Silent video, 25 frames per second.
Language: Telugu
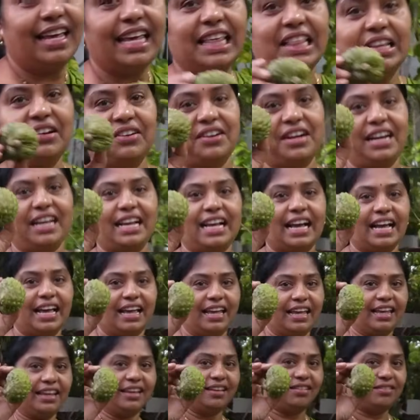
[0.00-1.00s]
ఇదిగోండి
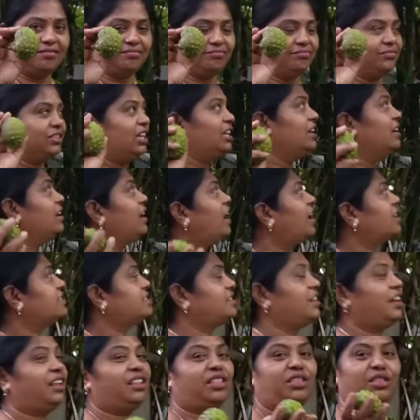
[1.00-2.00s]
కాయ
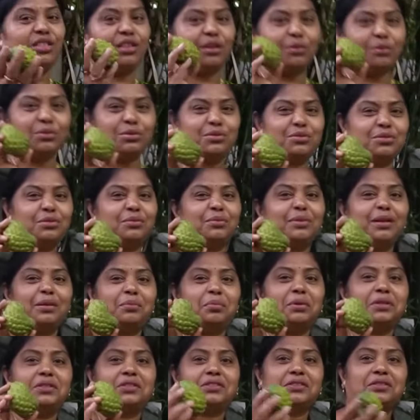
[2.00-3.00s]
అసలు ఎంత
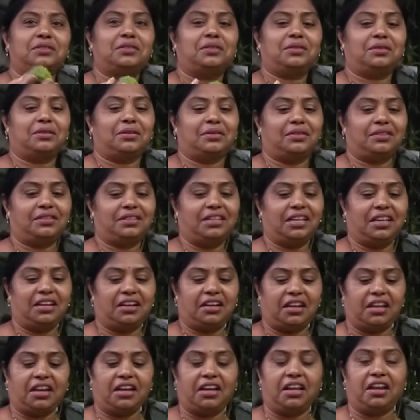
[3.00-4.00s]
అనిపించిందో
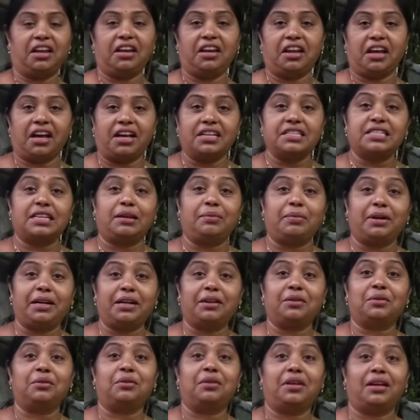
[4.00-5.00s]
దీన్ని నేను ఎన్ని ఆశలు
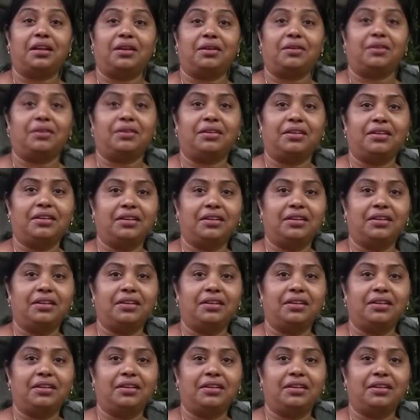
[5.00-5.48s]
పెట్టుకున్నానో